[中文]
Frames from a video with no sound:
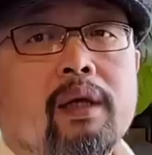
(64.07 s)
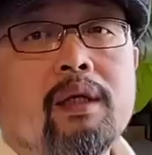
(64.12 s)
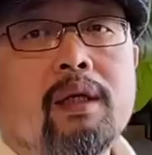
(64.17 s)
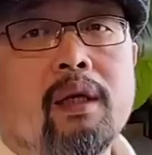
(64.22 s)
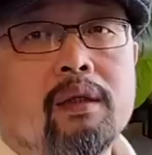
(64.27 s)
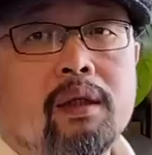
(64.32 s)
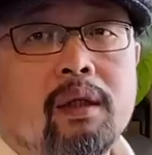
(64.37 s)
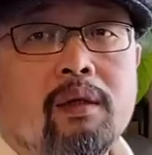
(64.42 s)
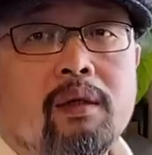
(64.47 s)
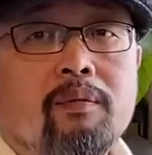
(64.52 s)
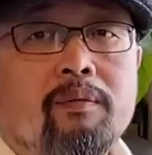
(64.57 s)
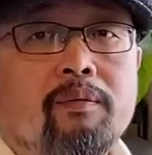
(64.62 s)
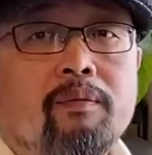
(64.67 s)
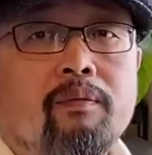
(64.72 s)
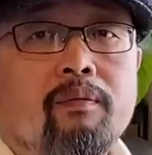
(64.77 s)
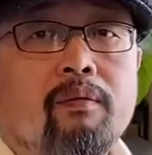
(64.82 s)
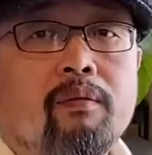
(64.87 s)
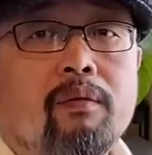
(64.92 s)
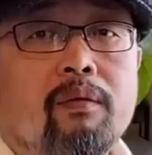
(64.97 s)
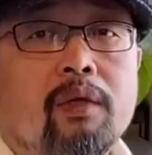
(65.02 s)
厂商。
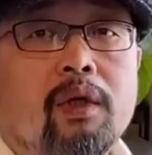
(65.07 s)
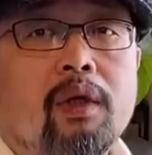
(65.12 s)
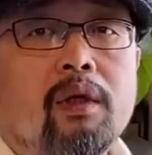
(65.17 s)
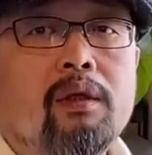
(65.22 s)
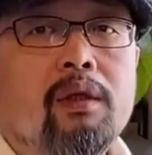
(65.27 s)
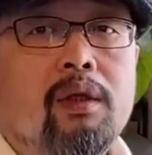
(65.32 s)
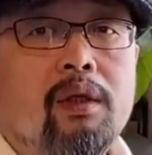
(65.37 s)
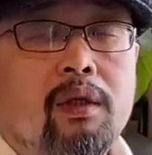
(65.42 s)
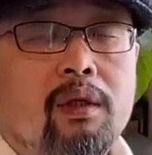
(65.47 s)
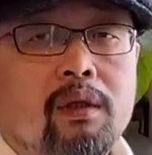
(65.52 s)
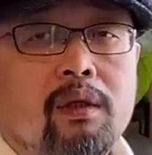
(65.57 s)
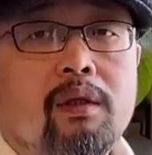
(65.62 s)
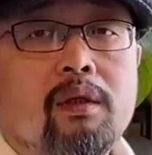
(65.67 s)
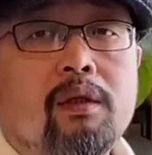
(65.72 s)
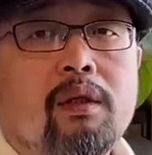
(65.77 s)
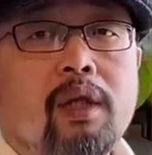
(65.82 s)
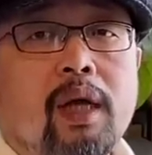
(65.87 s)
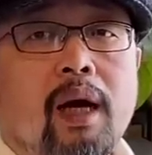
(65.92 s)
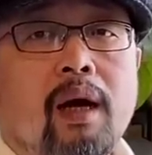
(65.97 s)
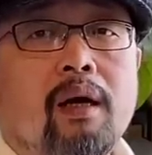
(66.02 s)
那你
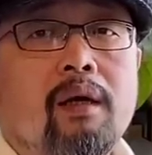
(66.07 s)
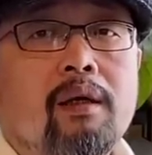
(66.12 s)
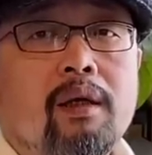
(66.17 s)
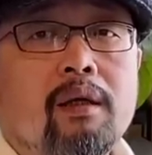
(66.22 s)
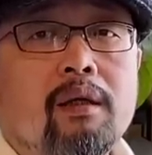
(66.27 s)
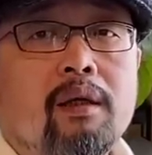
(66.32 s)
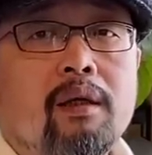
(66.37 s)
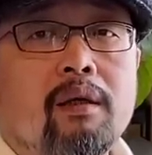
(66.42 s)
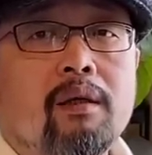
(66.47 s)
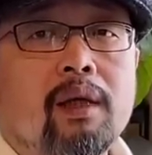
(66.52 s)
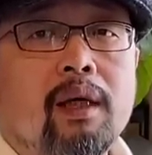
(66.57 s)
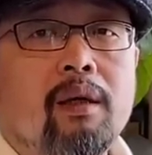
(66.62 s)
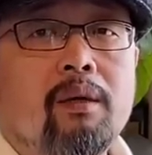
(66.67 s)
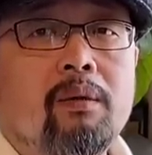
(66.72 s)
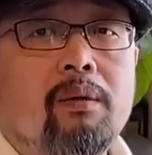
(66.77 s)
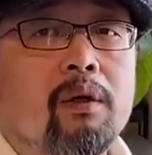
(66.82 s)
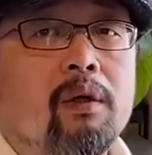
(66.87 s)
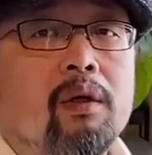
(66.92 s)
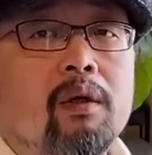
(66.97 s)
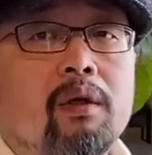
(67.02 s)
拿着这个调查
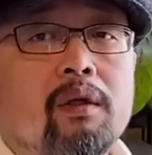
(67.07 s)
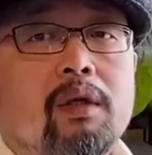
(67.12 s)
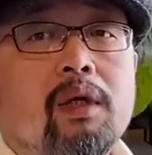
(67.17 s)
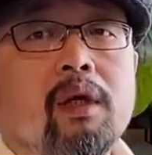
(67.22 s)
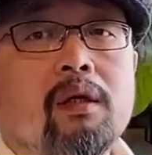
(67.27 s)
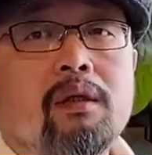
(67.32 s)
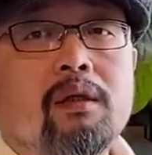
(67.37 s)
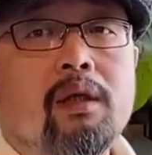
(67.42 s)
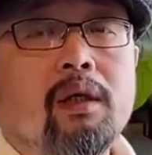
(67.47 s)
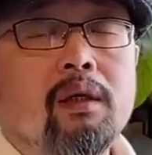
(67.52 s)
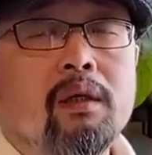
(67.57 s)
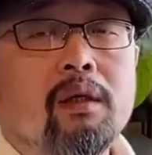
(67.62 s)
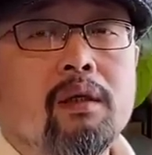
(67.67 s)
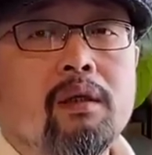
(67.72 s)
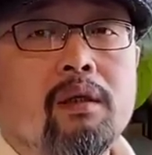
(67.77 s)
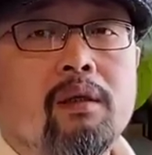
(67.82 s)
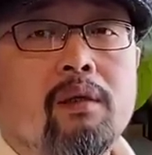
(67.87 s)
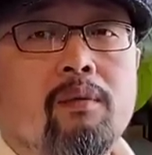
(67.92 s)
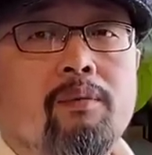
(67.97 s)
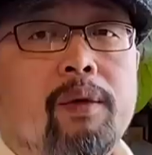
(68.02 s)
率，央视这个
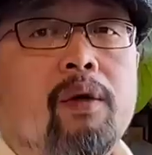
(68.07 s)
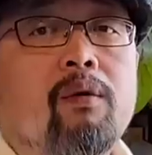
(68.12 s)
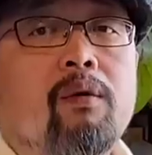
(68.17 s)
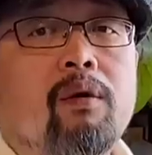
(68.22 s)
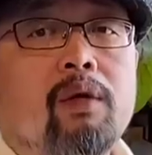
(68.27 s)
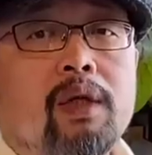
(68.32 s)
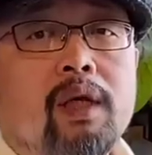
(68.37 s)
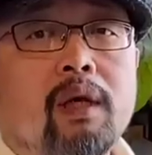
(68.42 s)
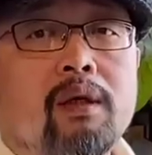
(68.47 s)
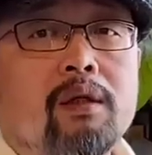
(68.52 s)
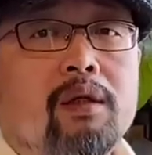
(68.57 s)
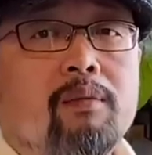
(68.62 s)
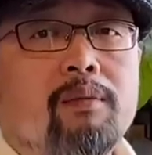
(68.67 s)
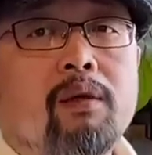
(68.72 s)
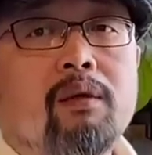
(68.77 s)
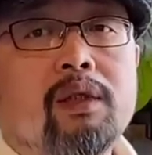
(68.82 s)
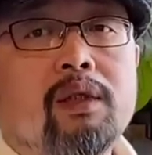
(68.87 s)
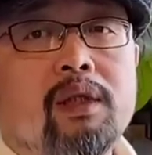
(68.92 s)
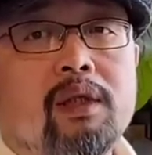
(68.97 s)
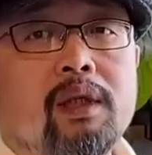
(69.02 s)
呃，包括央视，包
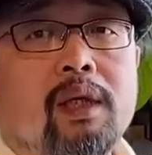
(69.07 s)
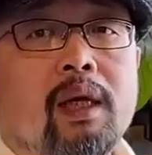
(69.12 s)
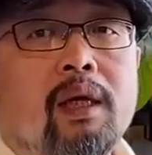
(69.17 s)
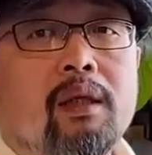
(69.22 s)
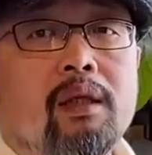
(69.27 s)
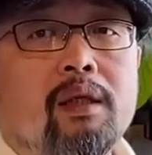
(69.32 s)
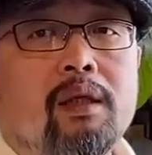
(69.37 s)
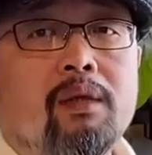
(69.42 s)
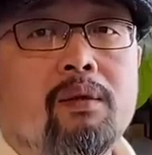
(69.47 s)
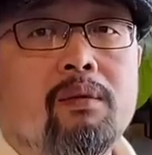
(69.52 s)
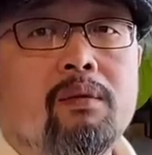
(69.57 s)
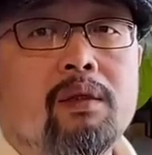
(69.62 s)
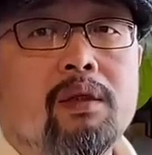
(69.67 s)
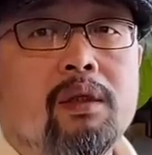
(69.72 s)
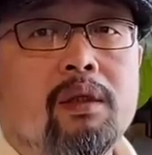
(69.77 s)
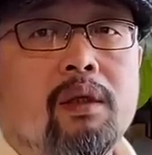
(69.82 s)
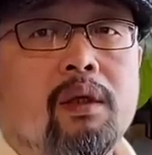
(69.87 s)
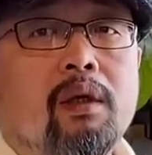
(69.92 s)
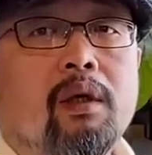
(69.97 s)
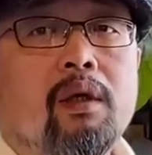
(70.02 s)
括其他的这些东西
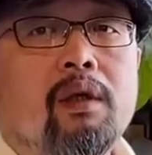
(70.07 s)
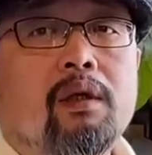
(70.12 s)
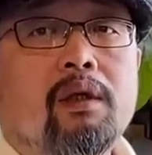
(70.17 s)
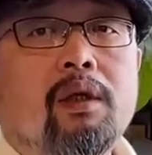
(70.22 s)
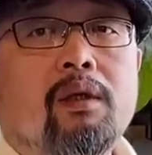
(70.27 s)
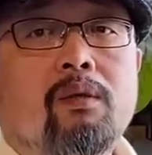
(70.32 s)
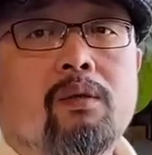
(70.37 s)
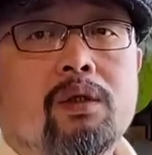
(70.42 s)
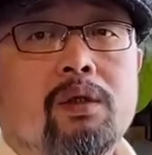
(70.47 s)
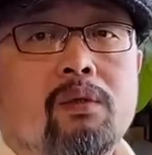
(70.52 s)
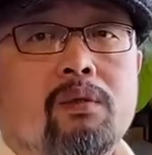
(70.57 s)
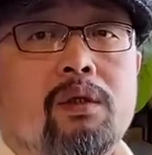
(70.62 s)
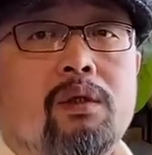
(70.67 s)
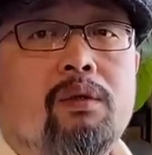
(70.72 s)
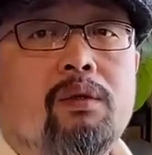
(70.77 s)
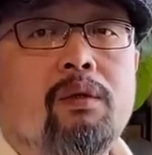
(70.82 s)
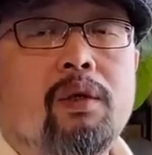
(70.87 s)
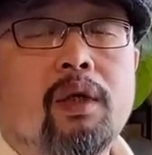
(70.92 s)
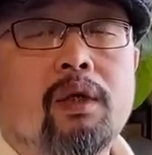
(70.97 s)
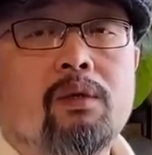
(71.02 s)
的这种收视
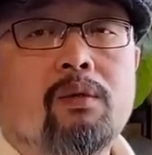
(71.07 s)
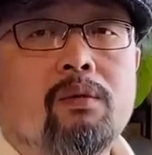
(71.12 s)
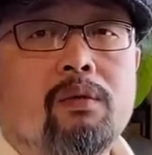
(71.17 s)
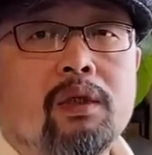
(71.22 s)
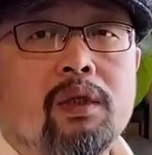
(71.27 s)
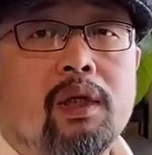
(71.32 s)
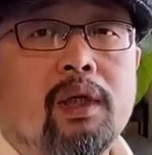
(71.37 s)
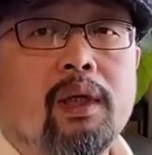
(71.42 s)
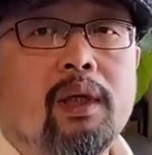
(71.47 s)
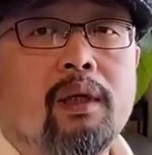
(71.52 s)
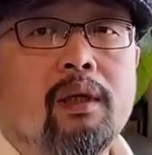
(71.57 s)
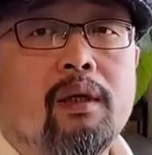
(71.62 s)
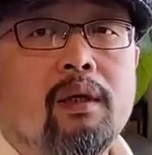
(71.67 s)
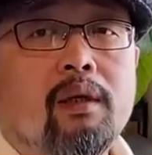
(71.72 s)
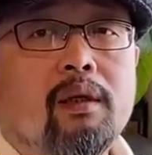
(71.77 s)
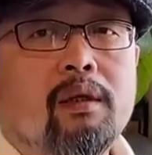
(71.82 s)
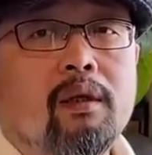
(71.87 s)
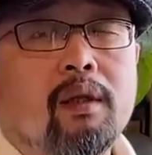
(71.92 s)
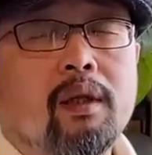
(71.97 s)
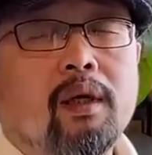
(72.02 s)
率啊，诸如此类的，
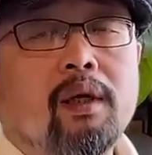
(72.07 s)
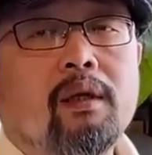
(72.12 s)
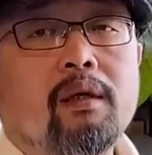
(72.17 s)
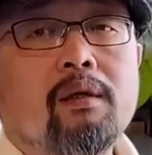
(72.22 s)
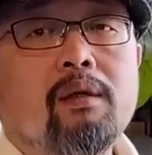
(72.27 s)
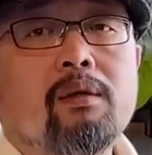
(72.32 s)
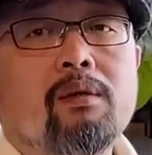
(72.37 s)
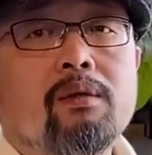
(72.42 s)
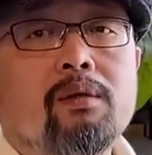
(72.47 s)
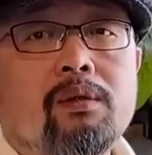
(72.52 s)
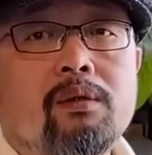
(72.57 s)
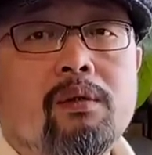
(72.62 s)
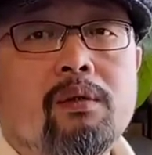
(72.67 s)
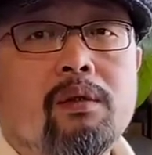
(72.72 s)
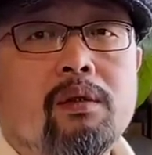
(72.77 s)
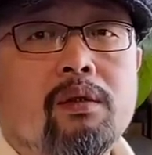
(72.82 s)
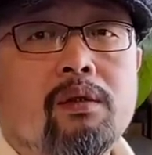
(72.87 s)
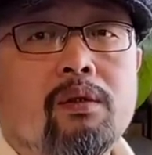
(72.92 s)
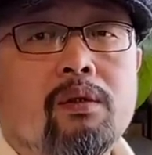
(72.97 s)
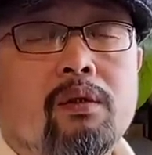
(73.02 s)
你才能够去
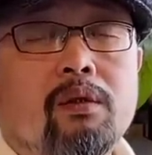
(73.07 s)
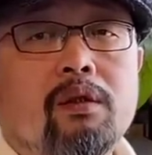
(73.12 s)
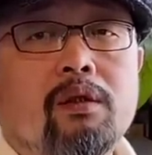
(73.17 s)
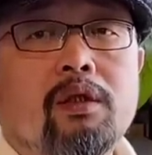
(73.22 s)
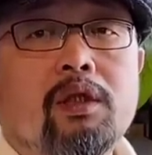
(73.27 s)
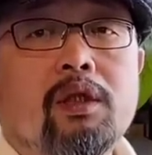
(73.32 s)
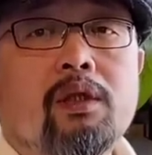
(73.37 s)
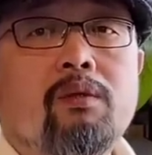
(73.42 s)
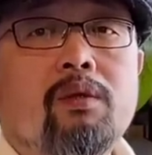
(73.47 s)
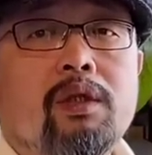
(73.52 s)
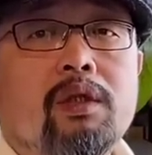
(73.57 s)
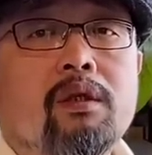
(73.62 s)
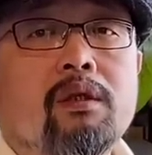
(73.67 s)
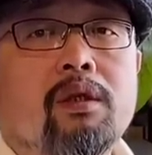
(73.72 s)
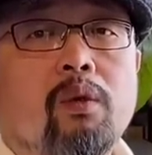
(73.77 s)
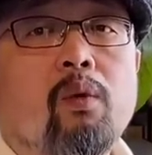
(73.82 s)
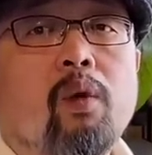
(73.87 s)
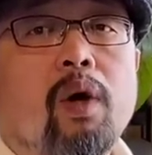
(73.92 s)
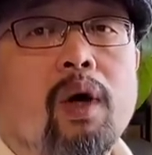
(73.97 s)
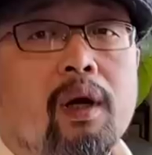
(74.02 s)
呃针对性
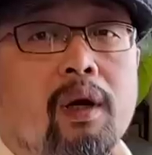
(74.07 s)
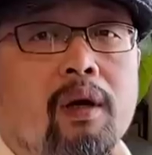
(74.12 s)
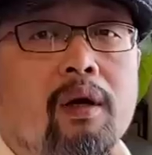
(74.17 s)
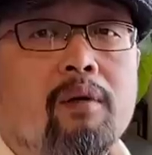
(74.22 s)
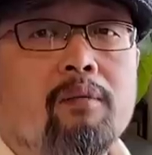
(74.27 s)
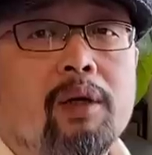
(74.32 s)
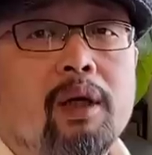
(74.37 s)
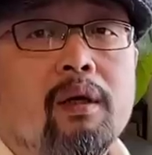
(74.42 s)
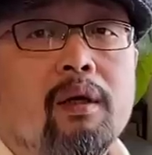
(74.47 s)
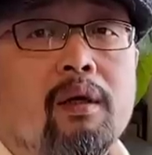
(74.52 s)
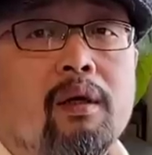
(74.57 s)
投广告嘛。